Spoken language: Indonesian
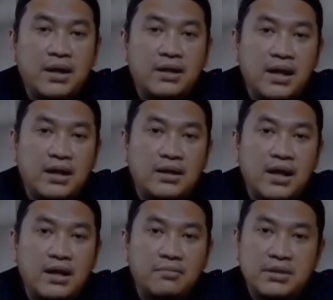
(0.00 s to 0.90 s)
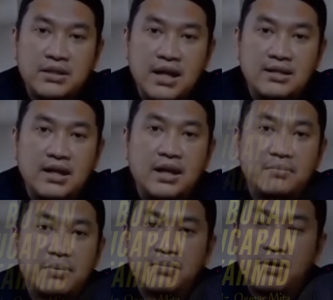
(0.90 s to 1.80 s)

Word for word: bagian dari penjelasan Nabi